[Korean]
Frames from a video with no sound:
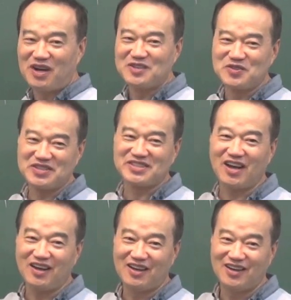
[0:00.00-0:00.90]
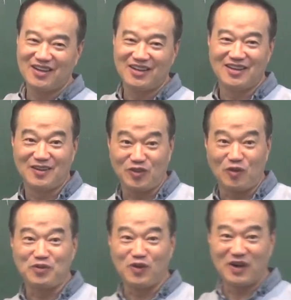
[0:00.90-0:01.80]
뭐 할 수 있어?
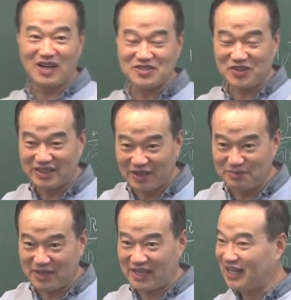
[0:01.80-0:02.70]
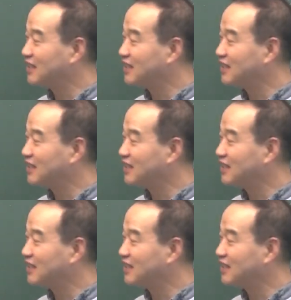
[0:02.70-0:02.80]
높이 올라갈 수 있단 말이야.